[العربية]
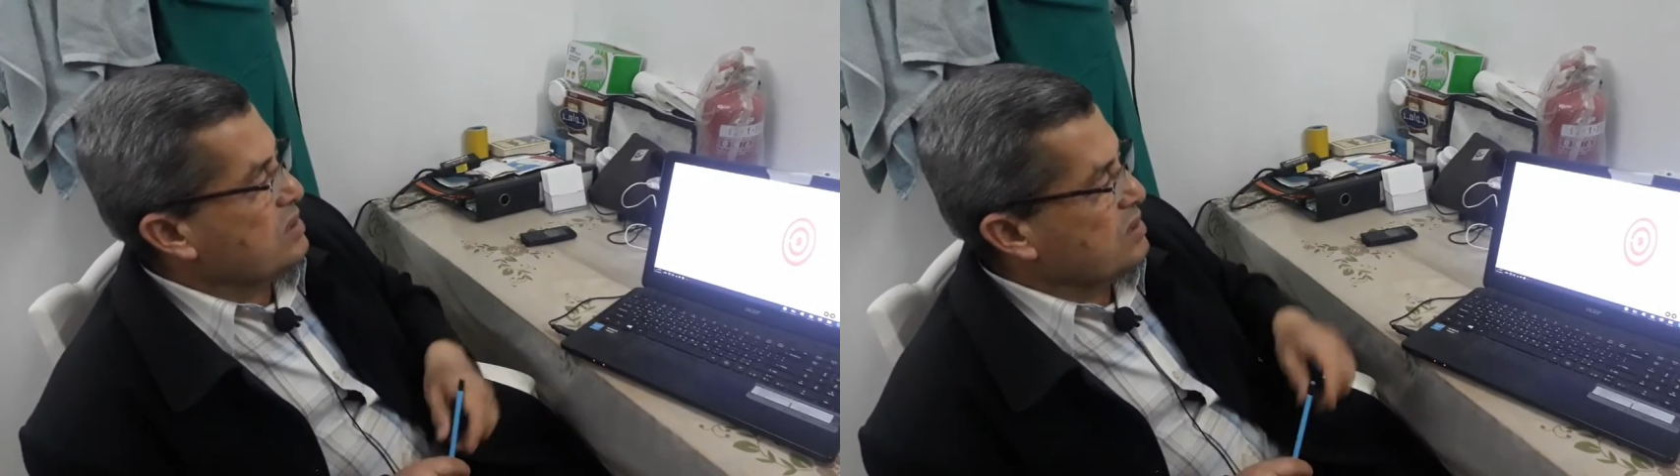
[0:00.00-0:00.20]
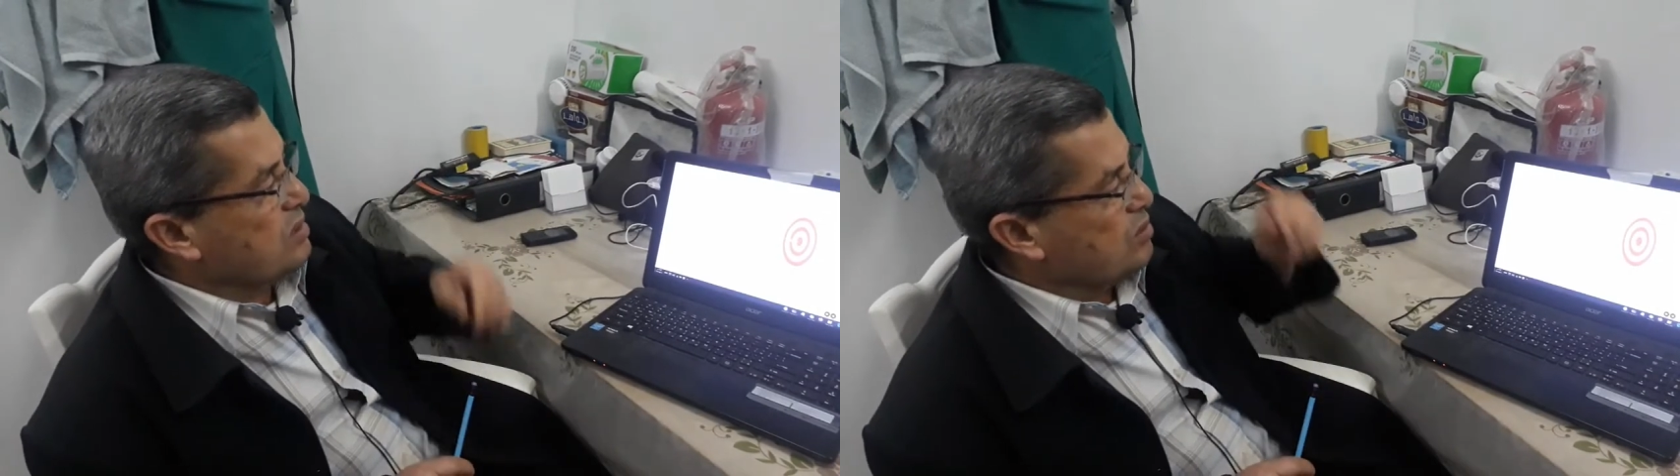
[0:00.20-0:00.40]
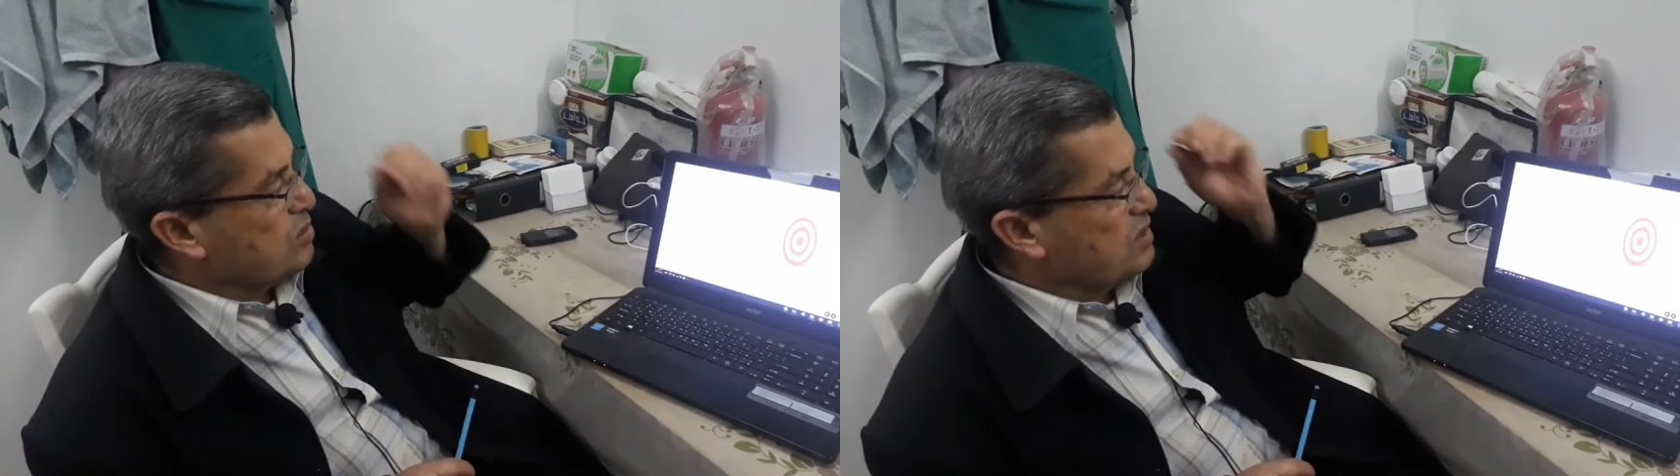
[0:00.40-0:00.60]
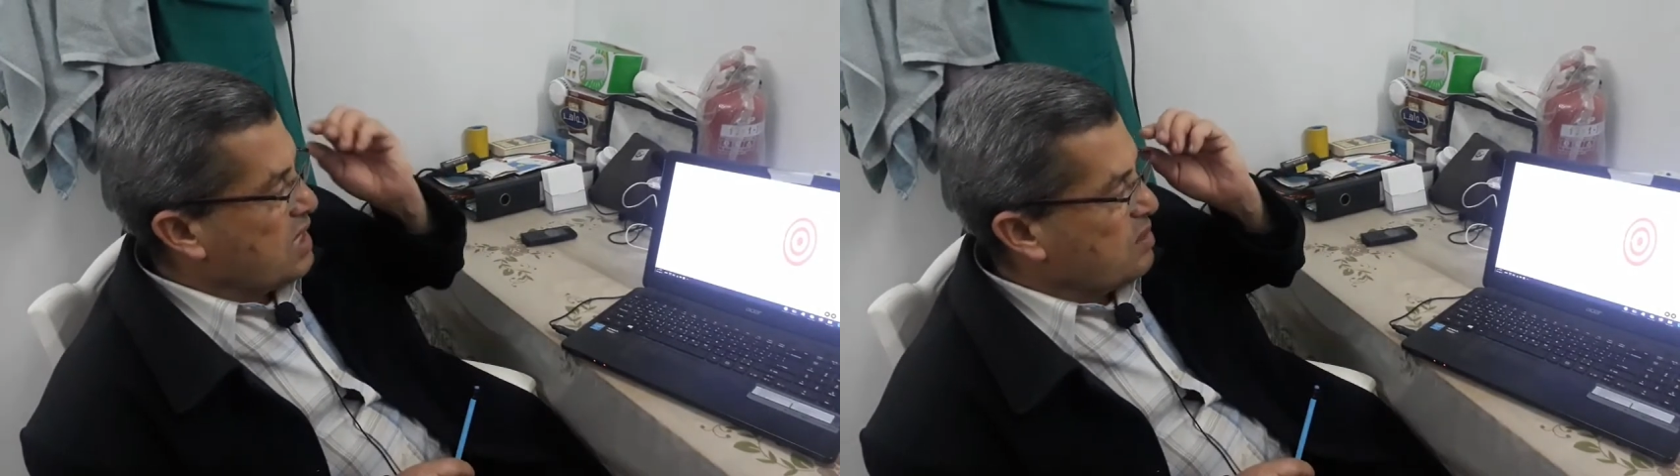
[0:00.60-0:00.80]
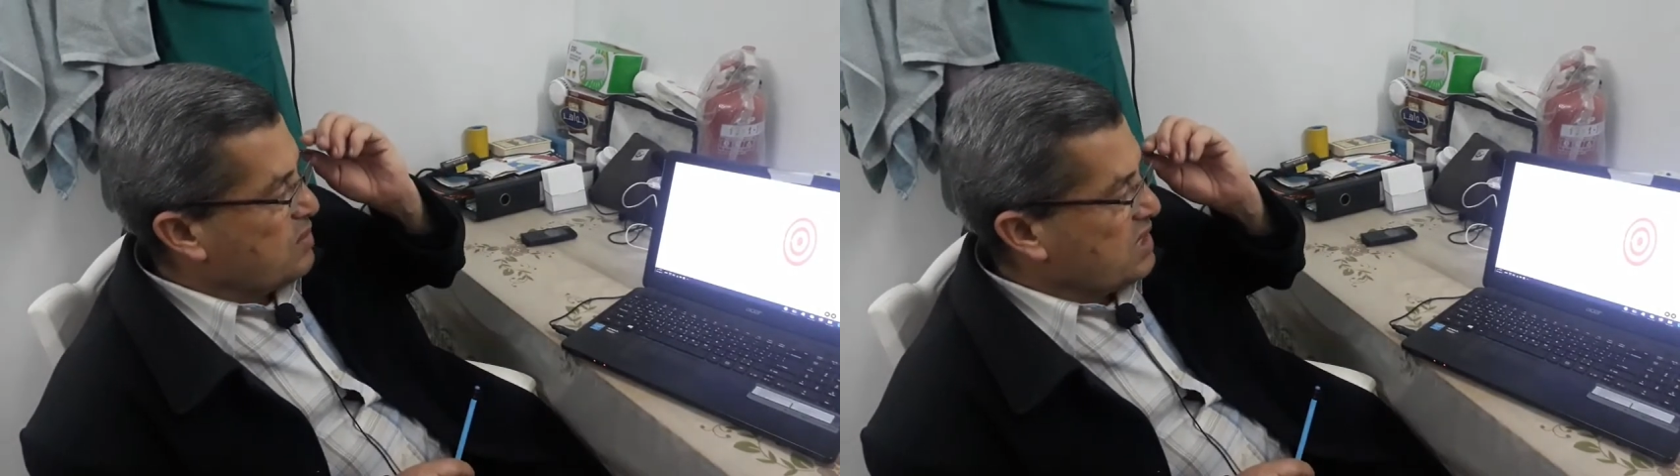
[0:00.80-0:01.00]
آه،
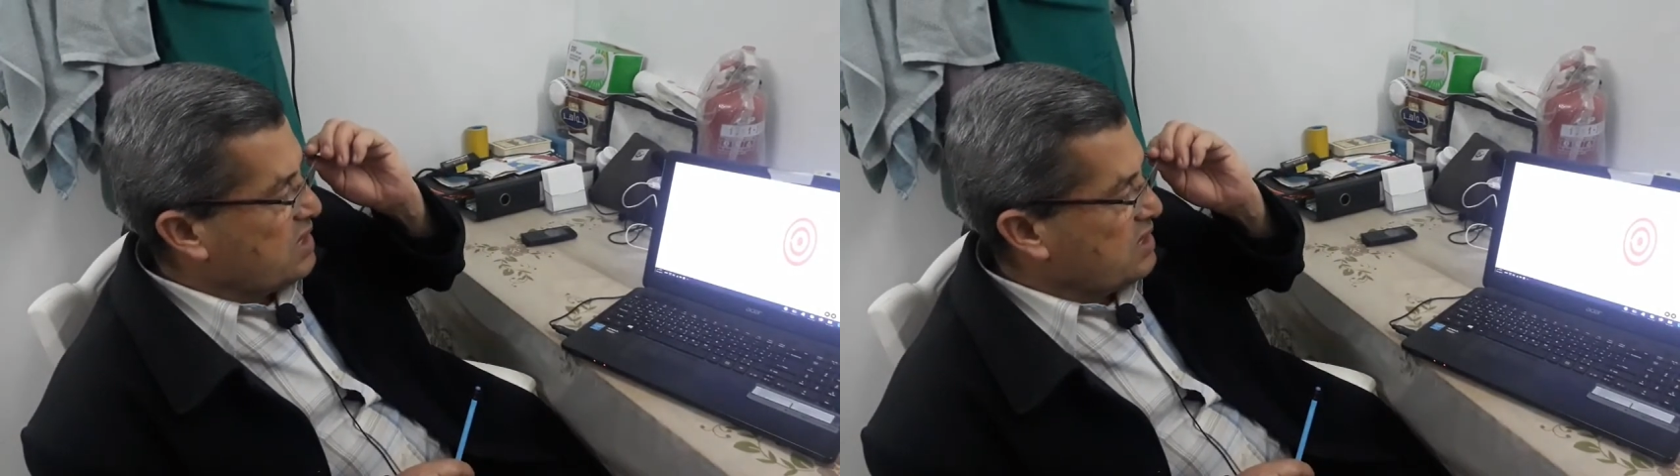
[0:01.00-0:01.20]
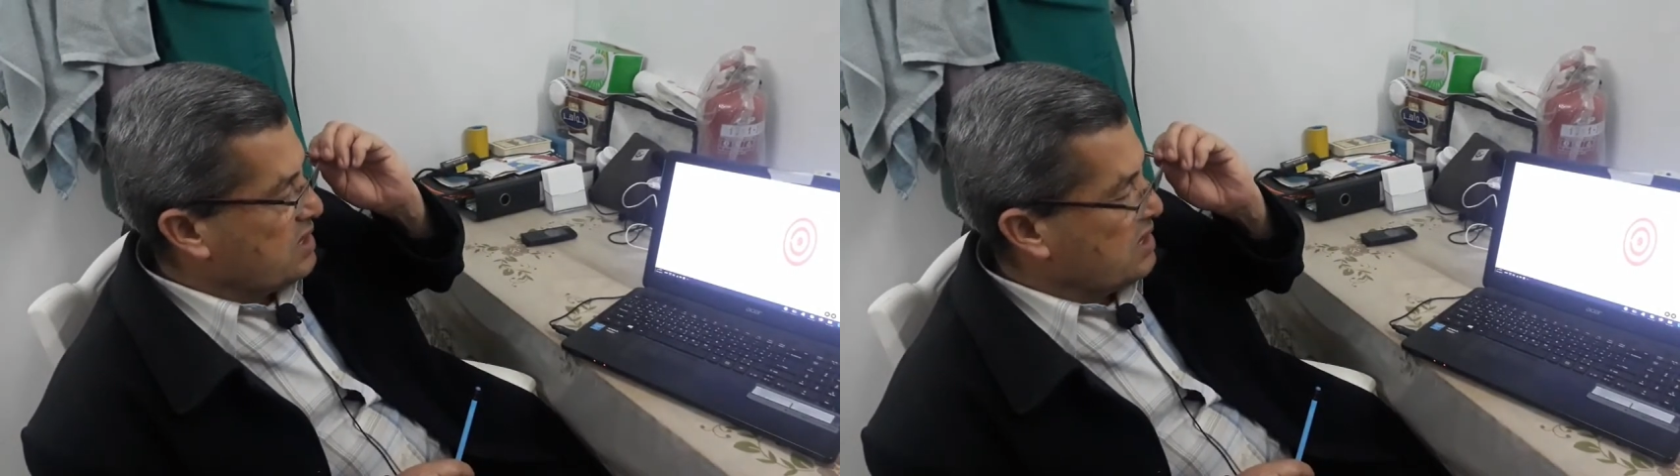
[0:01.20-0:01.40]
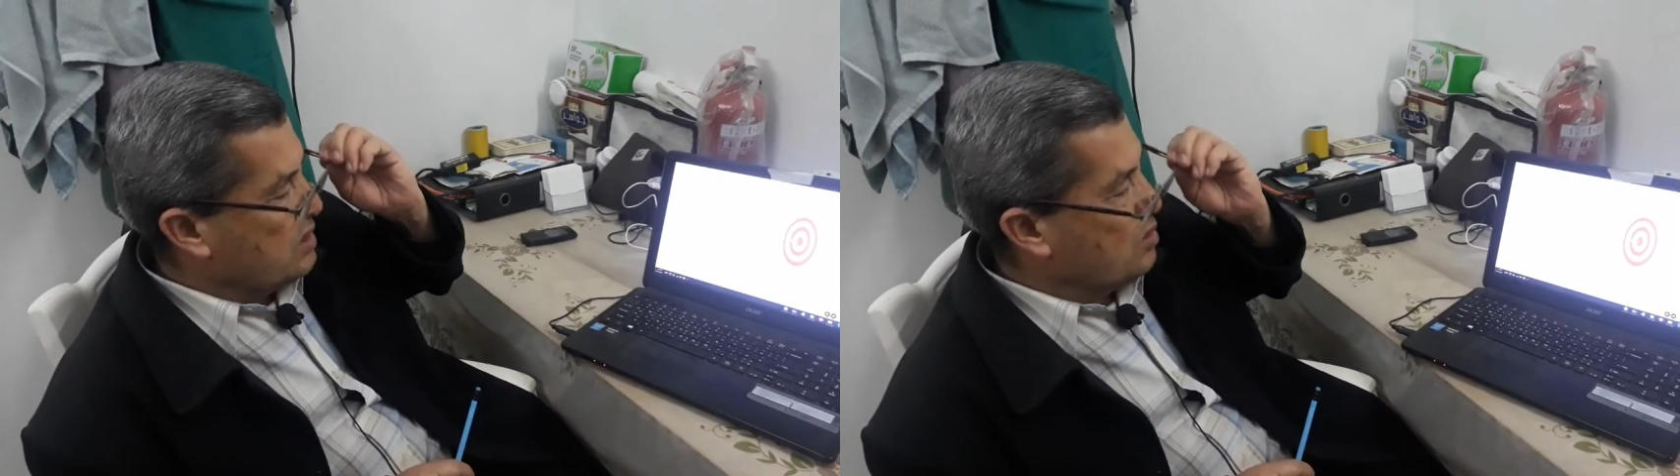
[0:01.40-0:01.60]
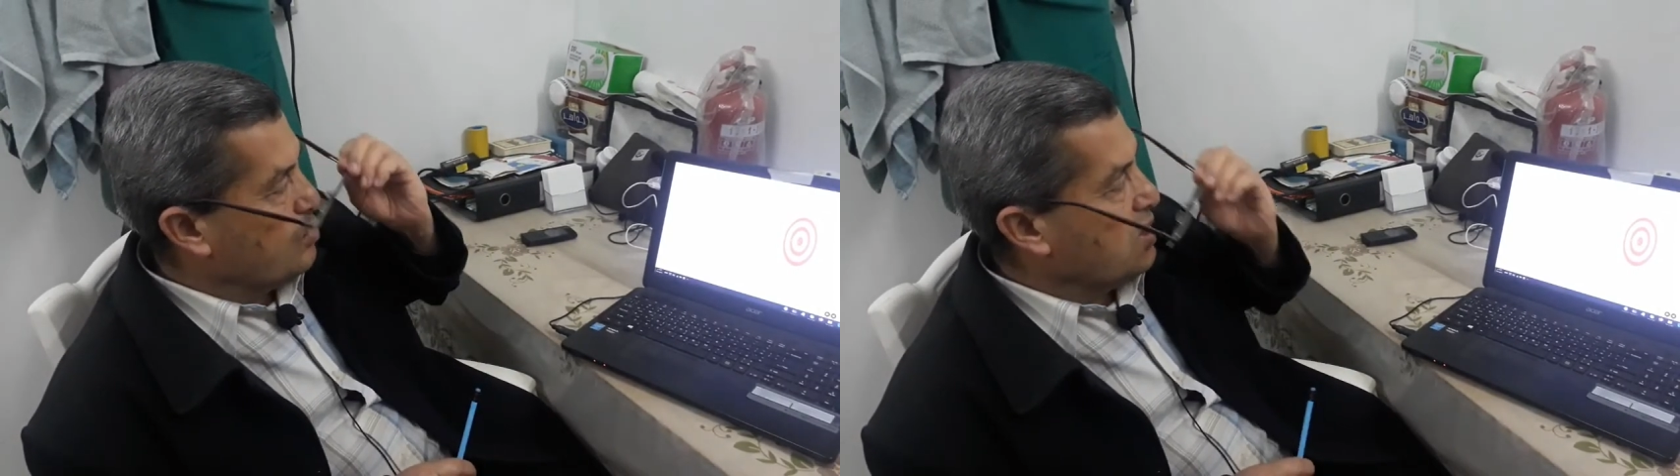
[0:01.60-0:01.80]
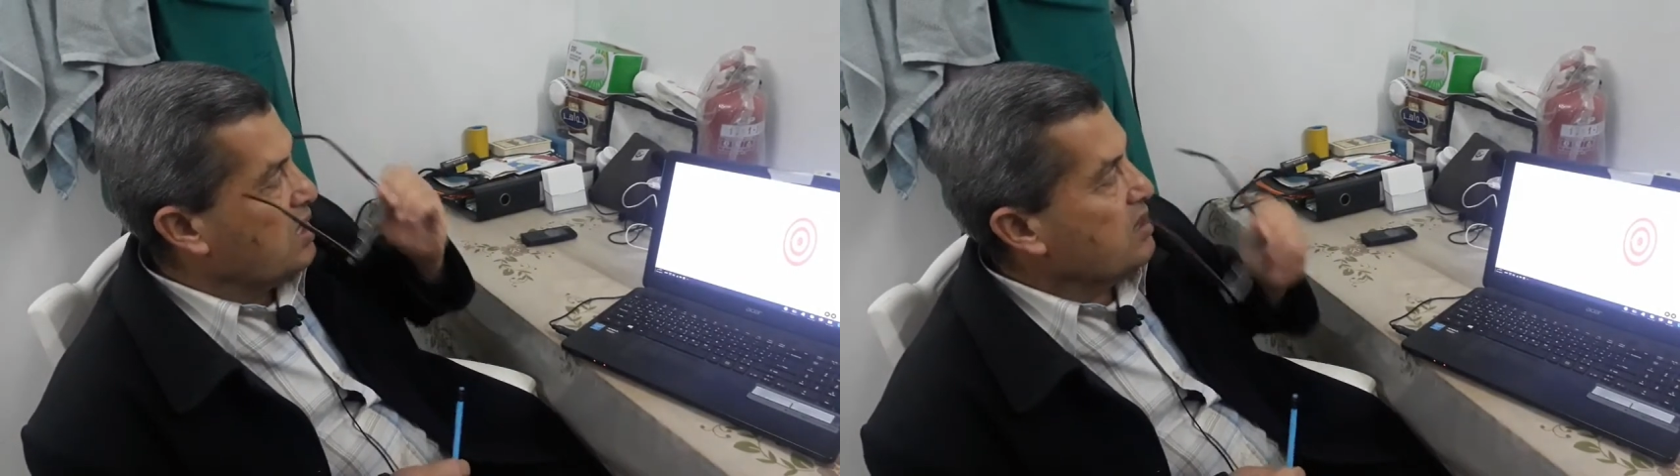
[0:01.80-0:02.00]
قدام عيني اللي
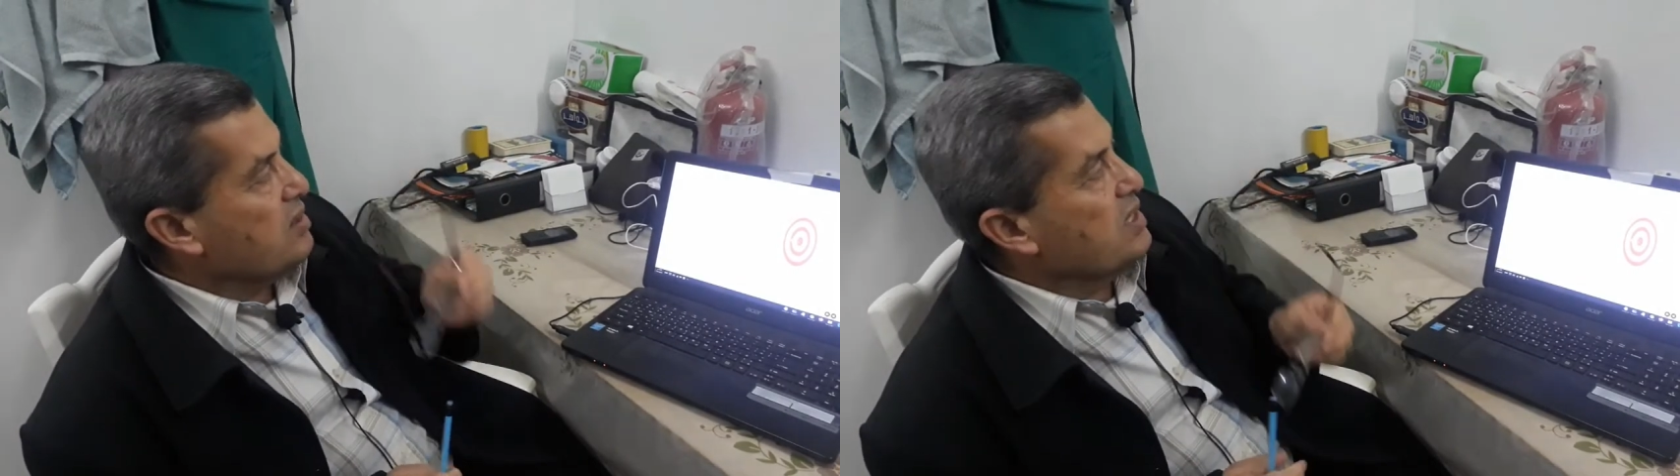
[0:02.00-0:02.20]
هو